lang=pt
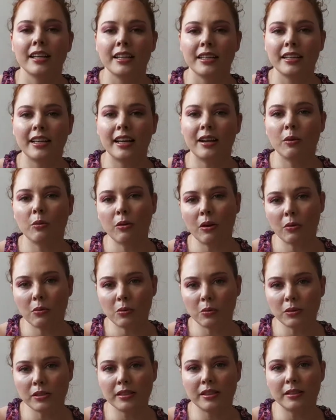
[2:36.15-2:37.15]
e a Rua
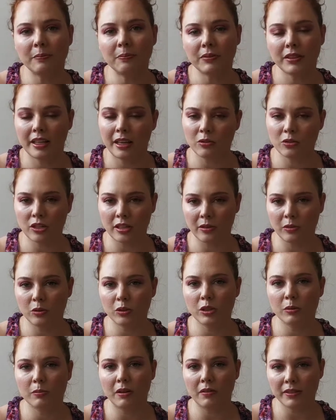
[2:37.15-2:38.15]
Augusta, que é onde ele
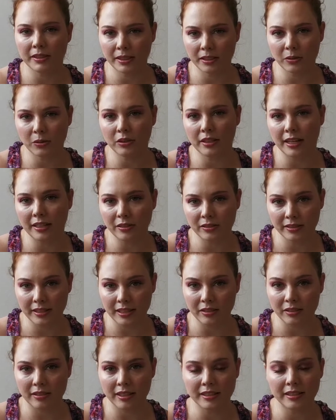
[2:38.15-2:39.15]
costumava circular no
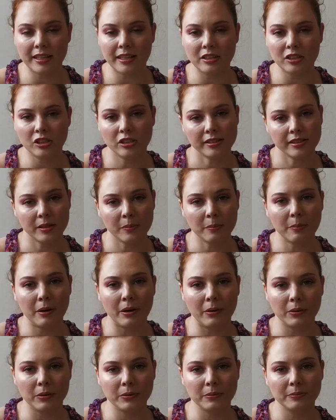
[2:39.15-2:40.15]
centro da cidade de São
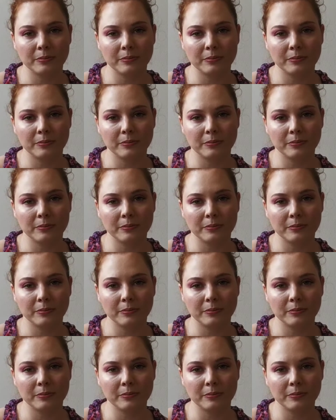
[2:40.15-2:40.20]
Paulo.